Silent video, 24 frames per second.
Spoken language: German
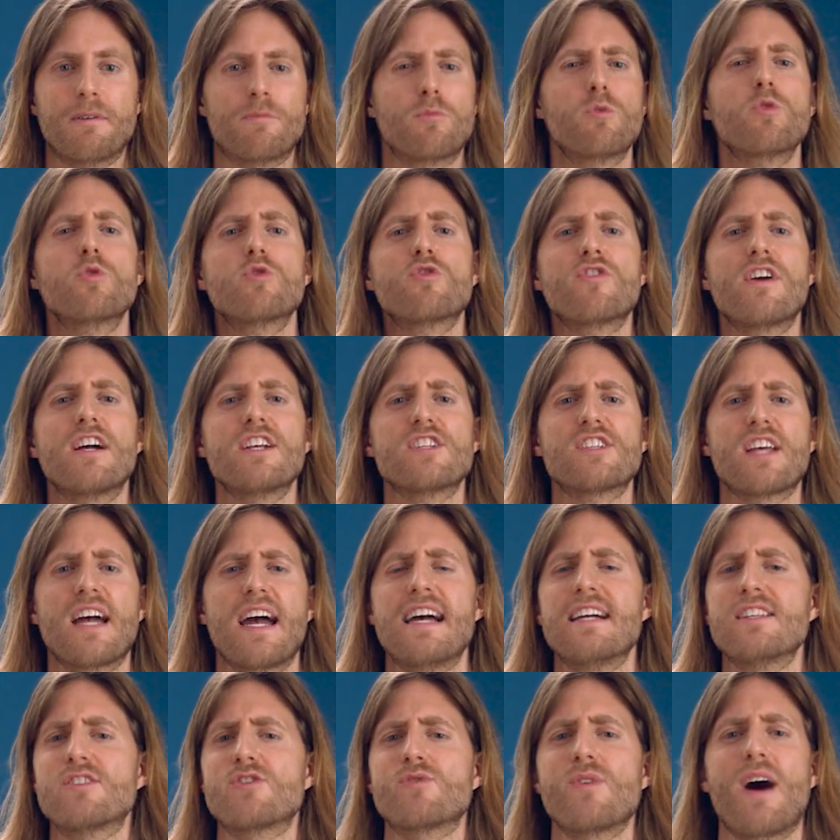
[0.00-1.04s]
Mit Moonranger
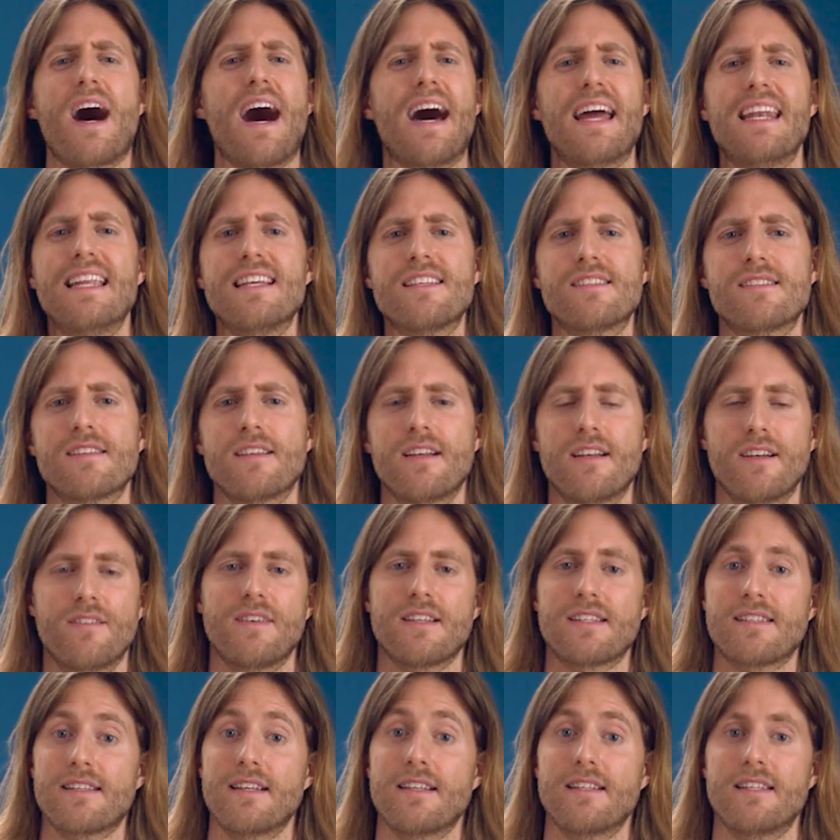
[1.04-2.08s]
erhältst du alles,
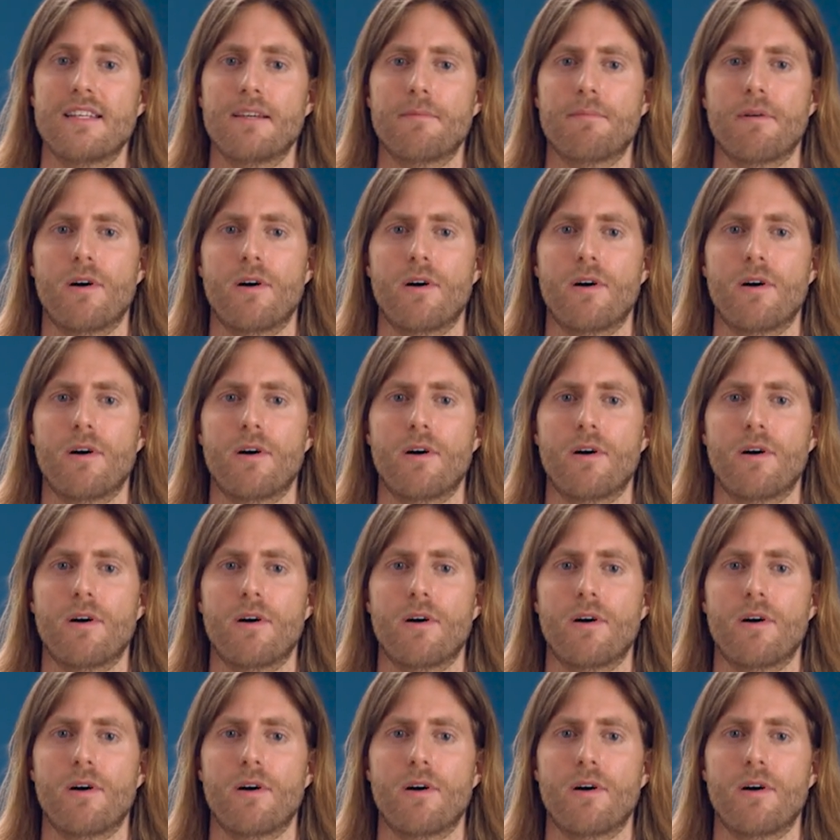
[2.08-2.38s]
was dein Tier